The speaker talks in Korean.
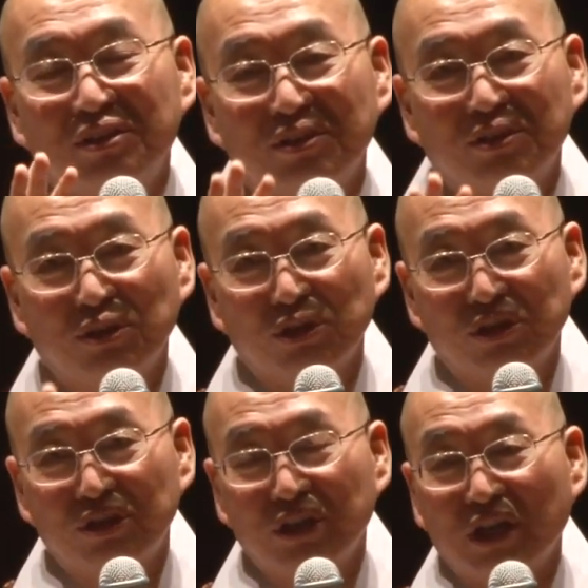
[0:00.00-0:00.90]

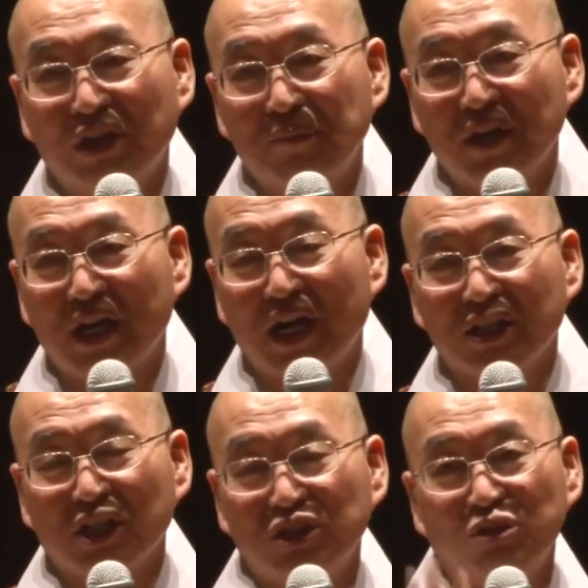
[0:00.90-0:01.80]
저도 들어가도 됩니까?
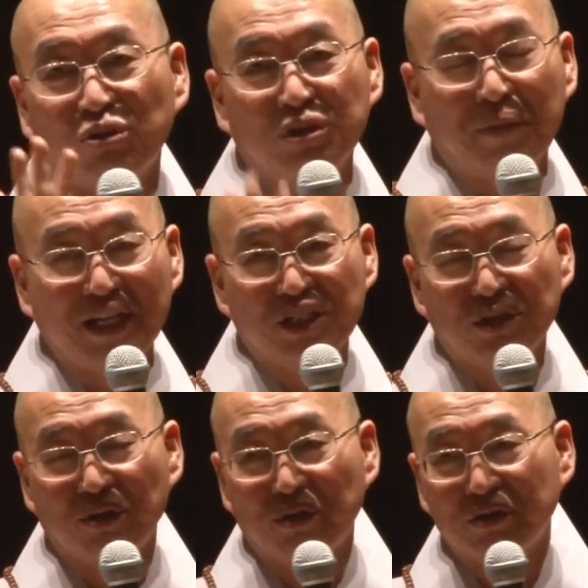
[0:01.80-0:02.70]
당신 들어오지
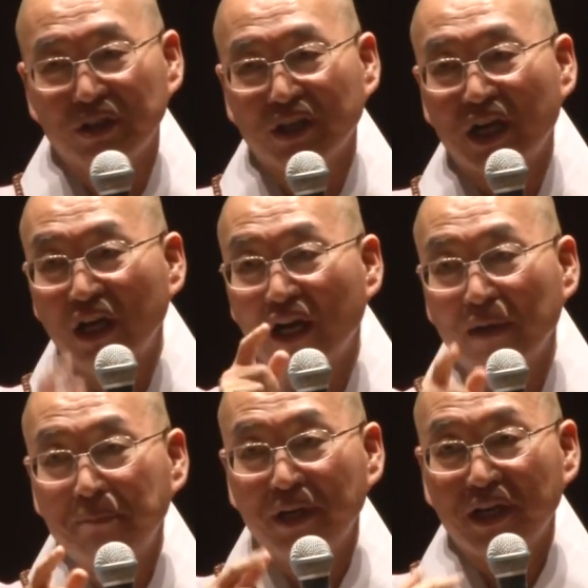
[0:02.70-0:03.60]
마시오. 그러니까
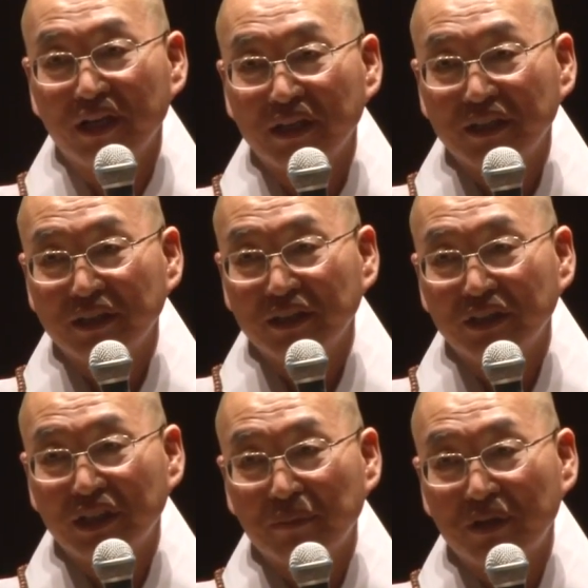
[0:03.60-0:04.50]
앞에
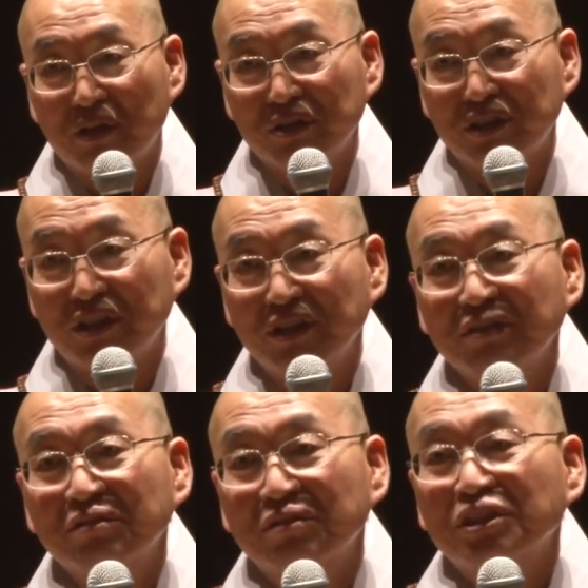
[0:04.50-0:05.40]
여자분하고 저는
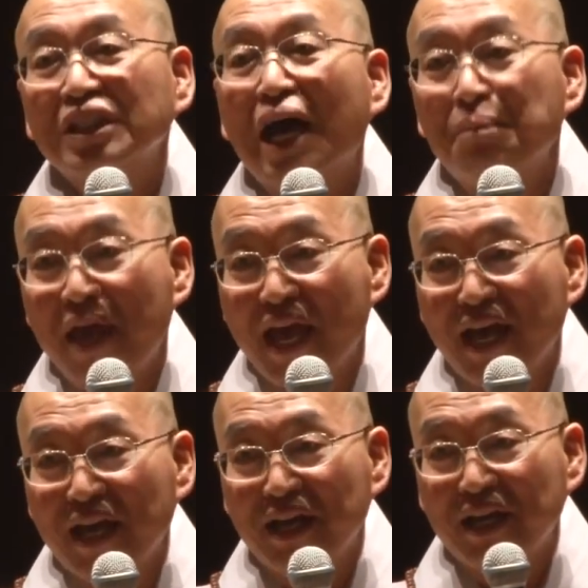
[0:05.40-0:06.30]
자매,
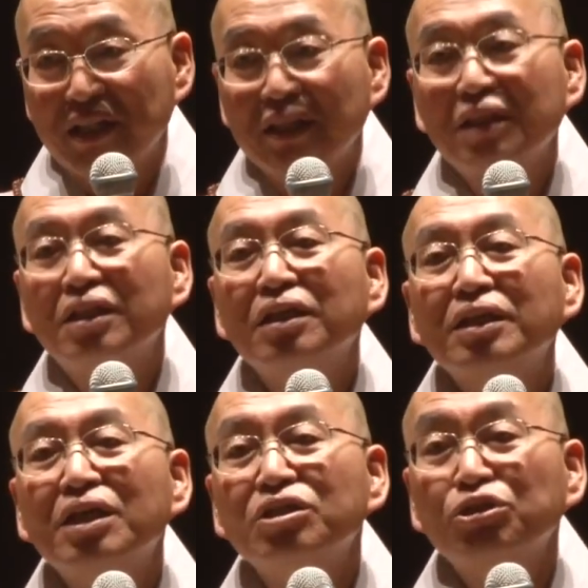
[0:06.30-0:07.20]

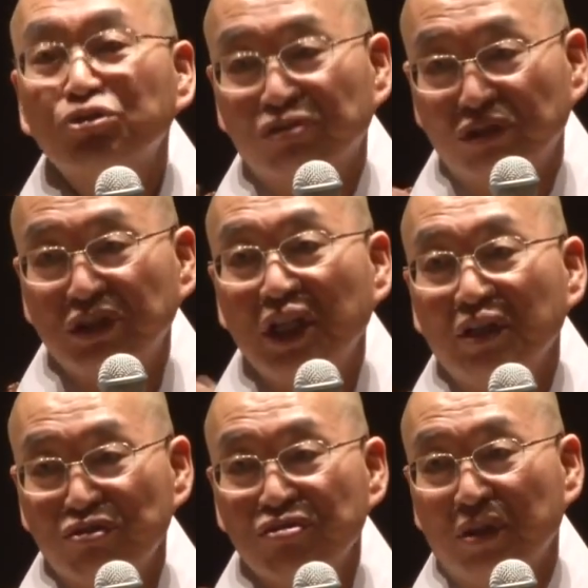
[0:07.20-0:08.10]
뗄
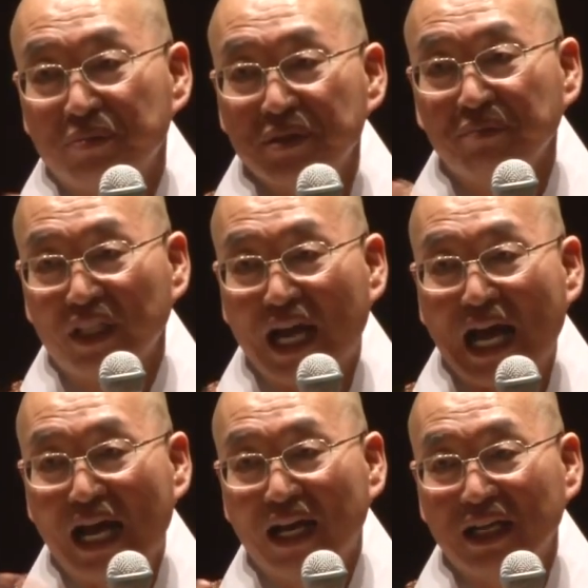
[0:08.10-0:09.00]
수가
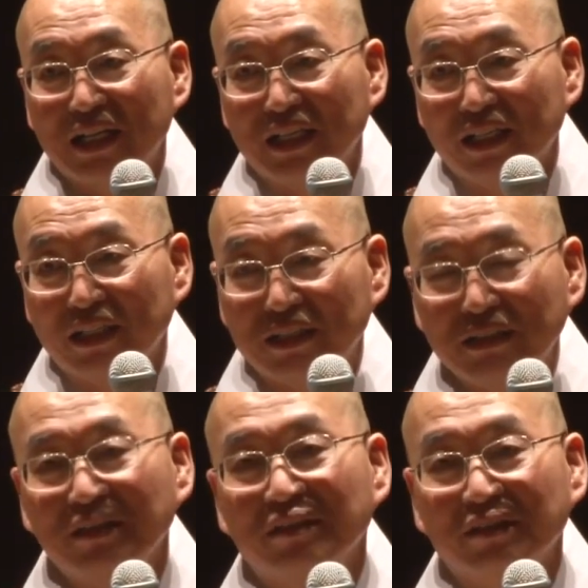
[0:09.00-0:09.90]
없습니다.
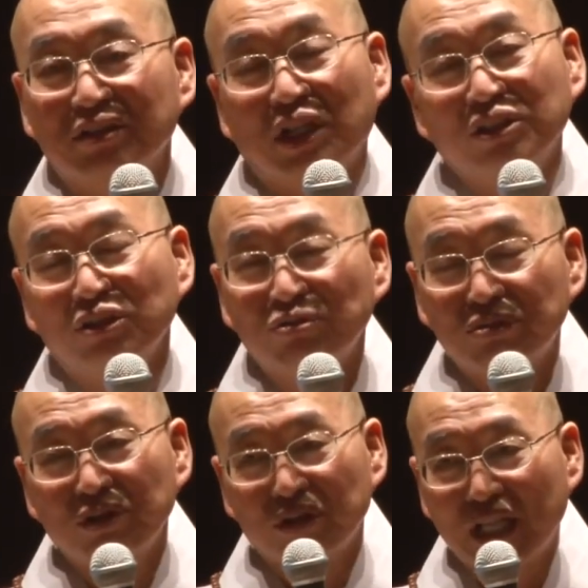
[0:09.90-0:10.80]
당신
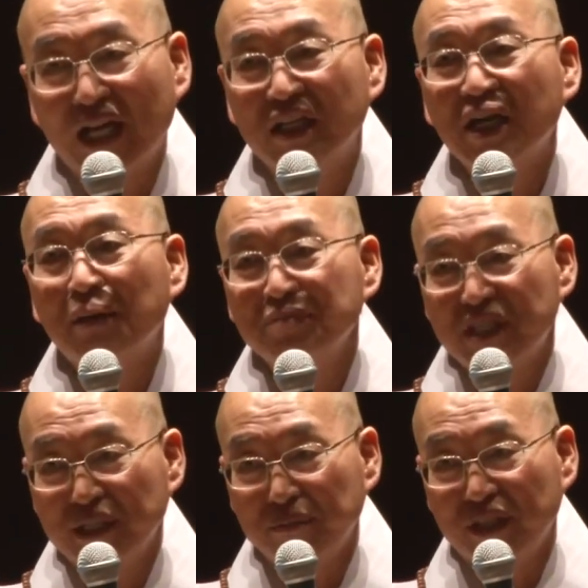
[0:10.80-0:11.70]
누구요? 나는
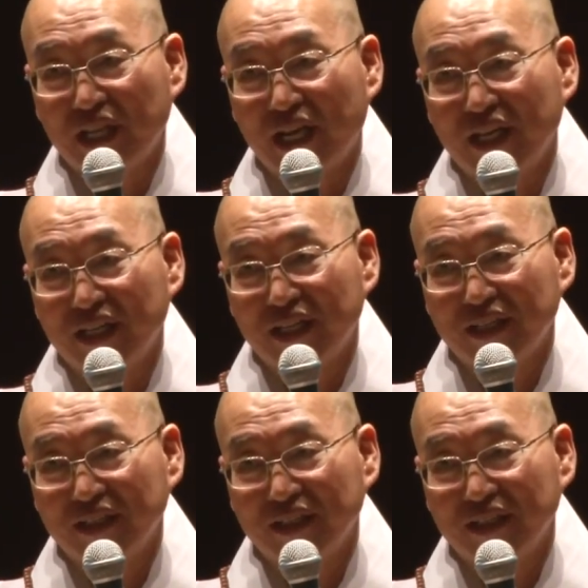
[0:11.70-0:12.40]
허감천입니다. 이래.